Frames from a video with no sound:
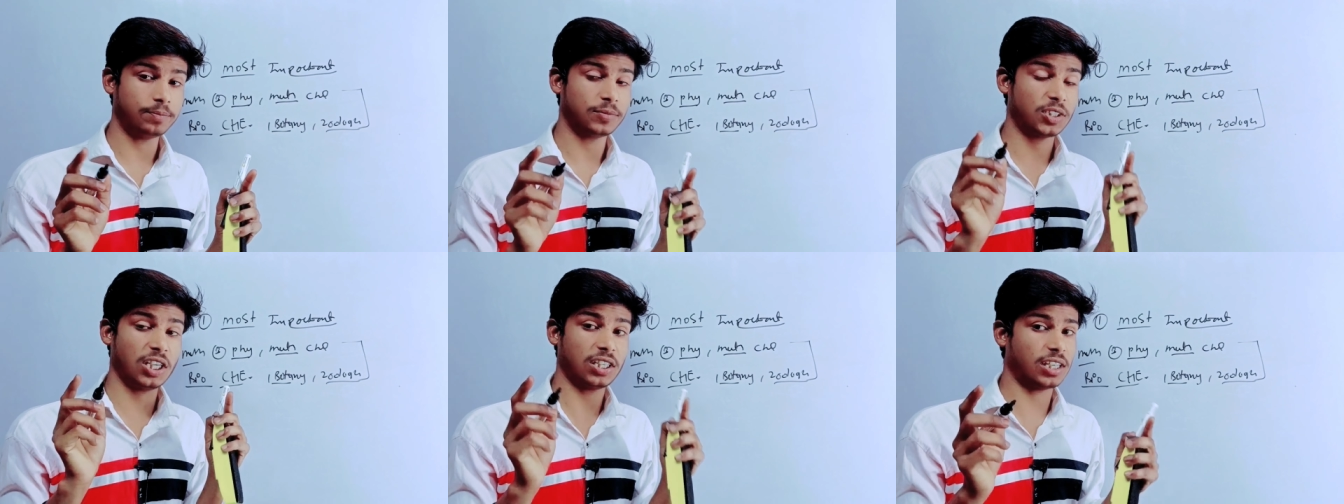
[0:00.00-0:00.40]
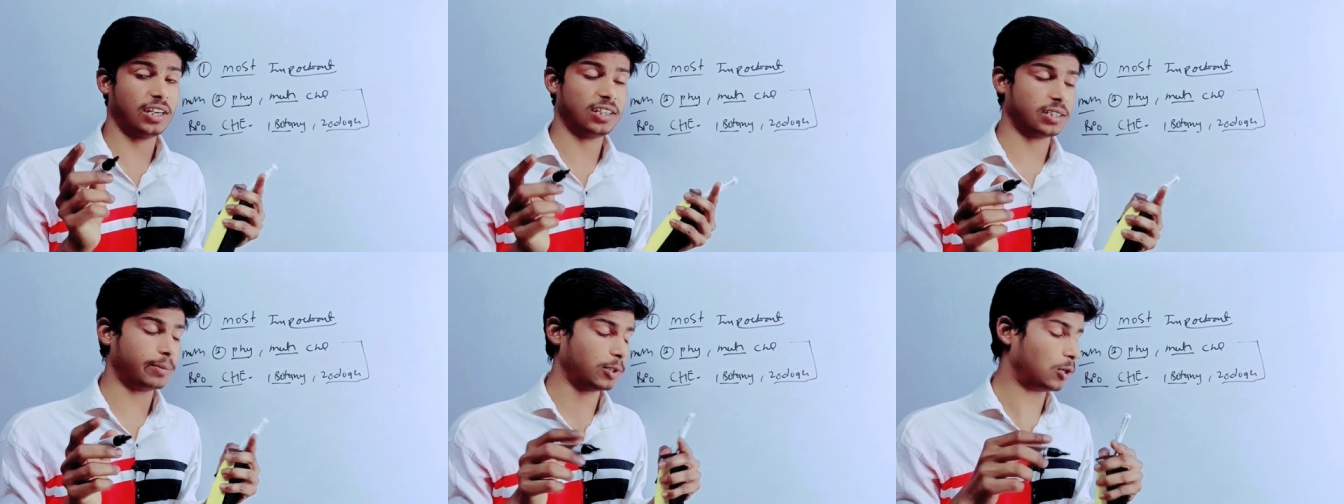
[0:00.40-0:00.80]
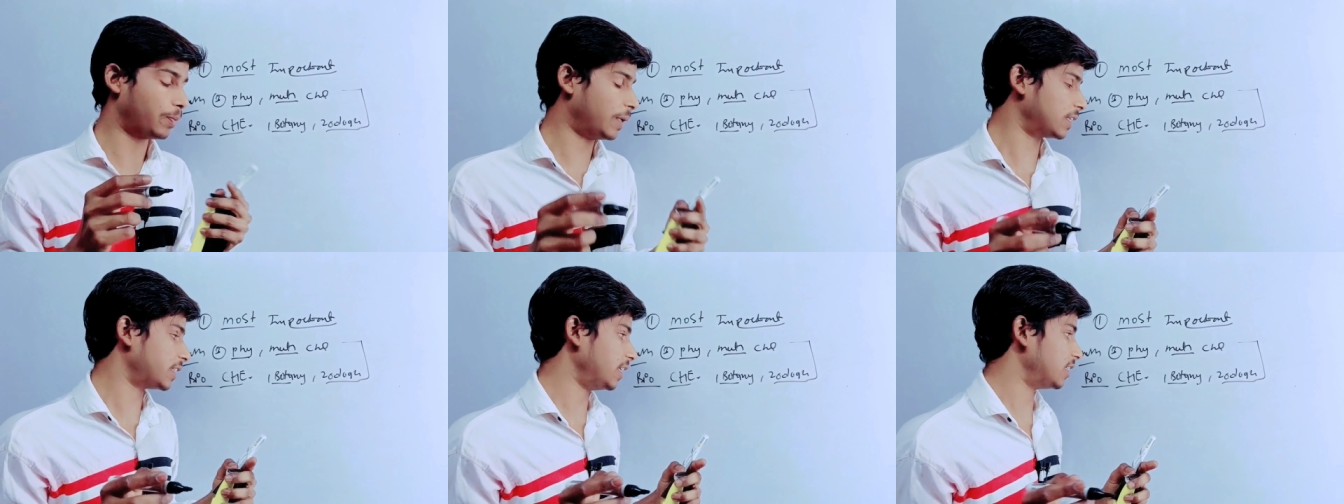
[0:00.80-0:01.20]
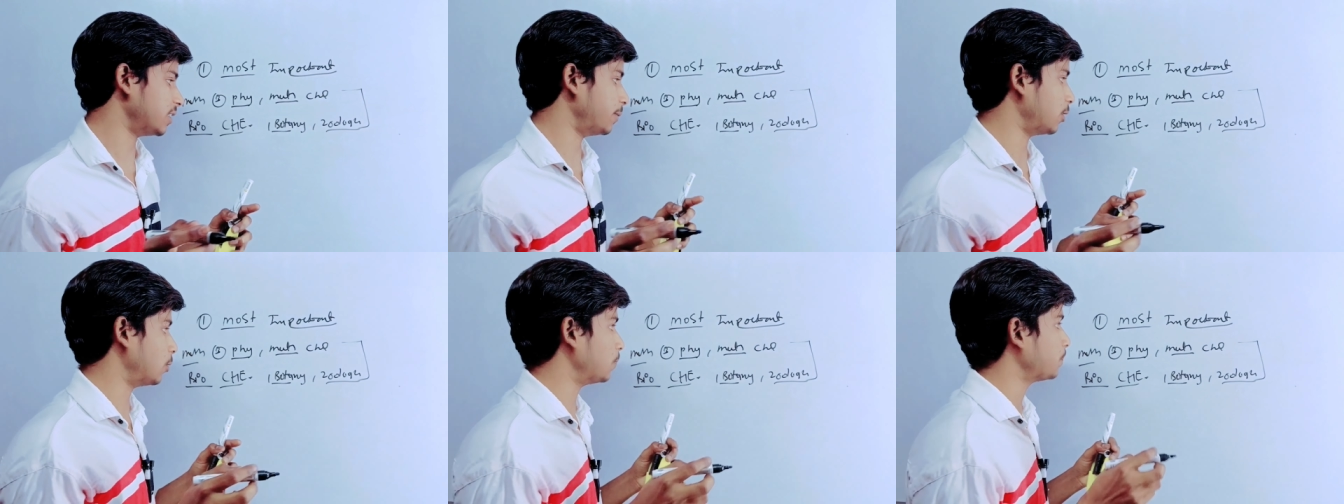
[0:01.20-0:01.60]
छः तारीख समझ लो पाँच तारीख
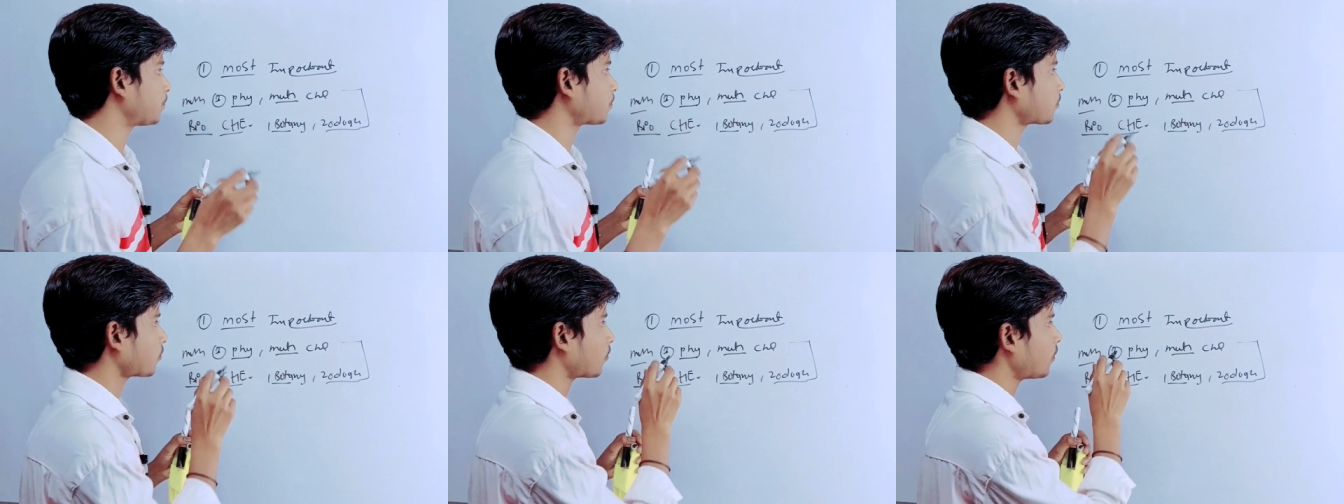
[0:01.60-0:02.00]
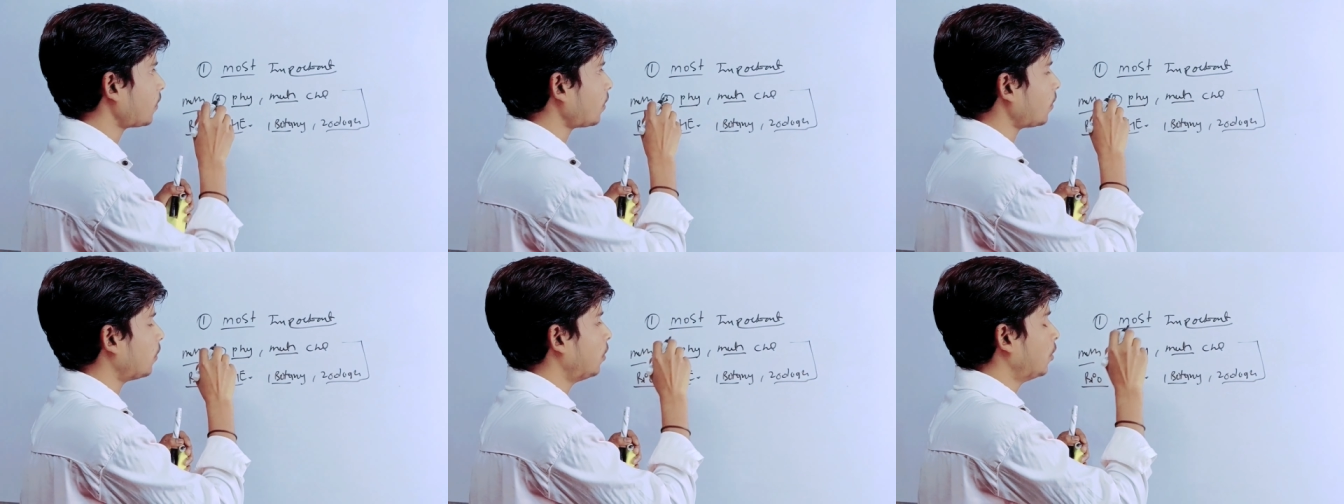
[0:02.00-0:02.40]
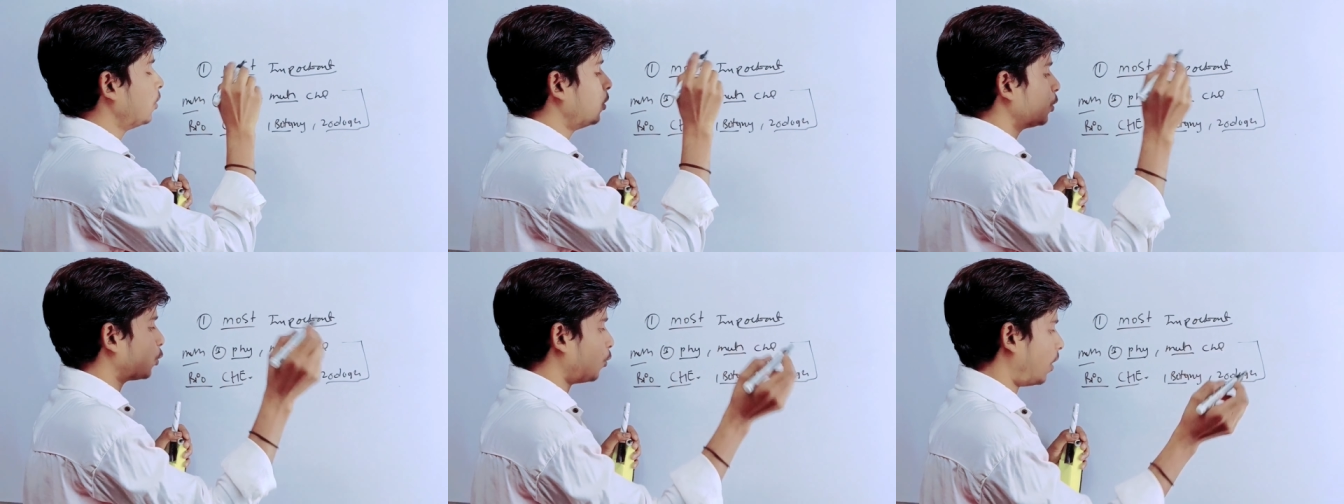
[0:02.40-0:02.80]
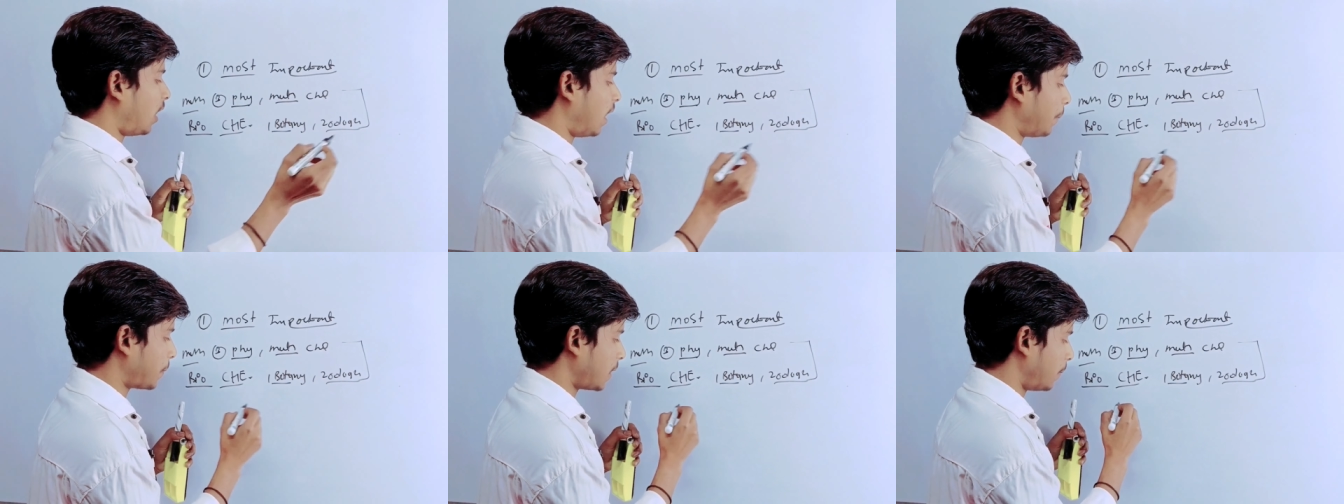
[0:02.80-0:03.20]
समझ लो तो
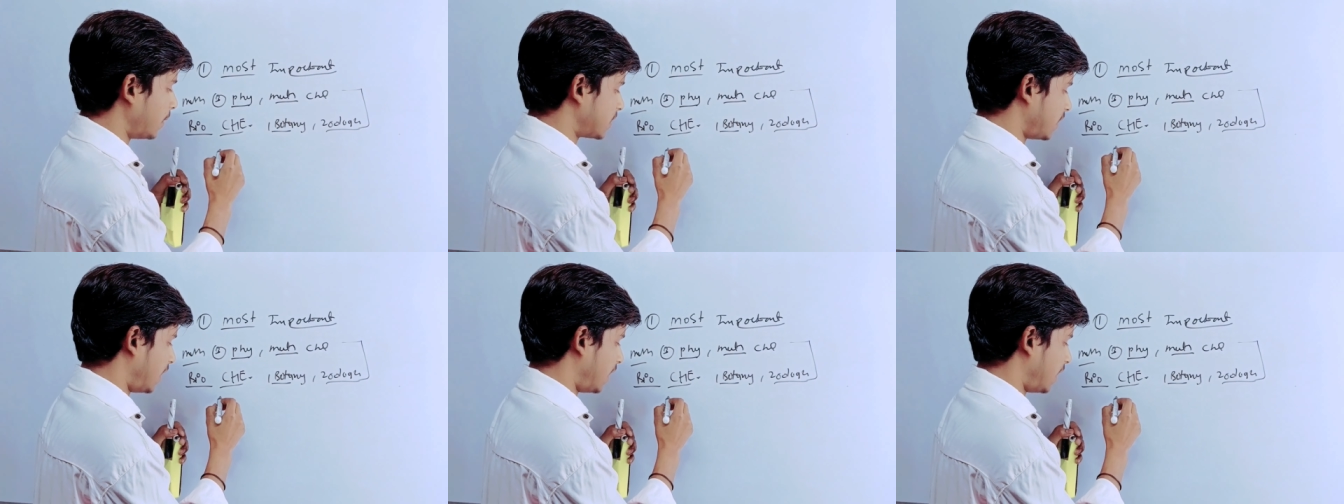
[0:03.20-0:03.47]
आपका बचा